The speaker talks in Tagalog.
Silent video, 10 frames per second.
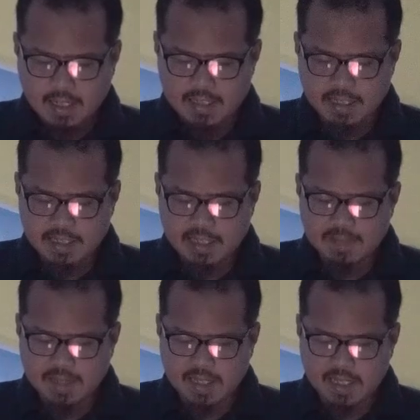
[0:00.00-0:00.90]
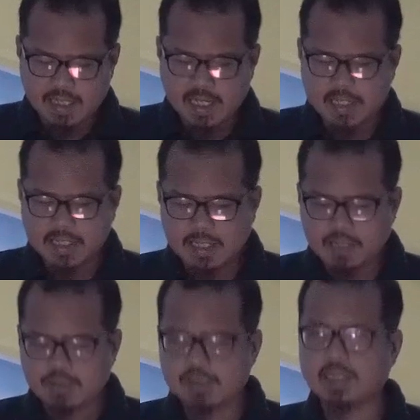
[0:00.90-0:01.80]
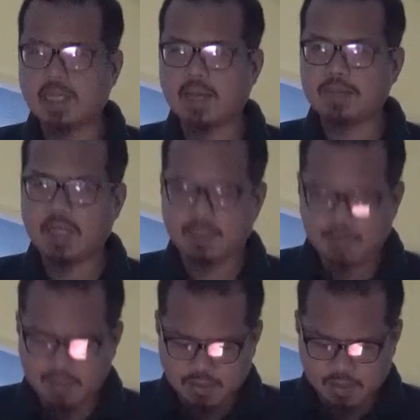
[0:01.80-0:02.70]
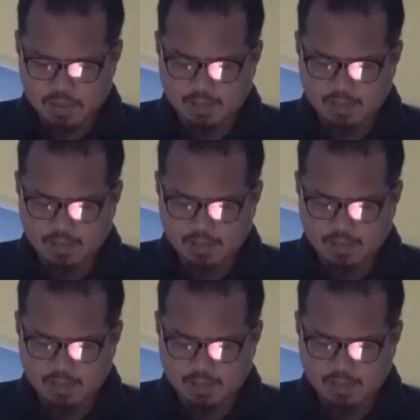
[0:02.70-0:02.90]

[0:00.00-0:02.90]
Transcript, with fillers: At gayon din may kita natin dito sa sinabi na ito ni Allah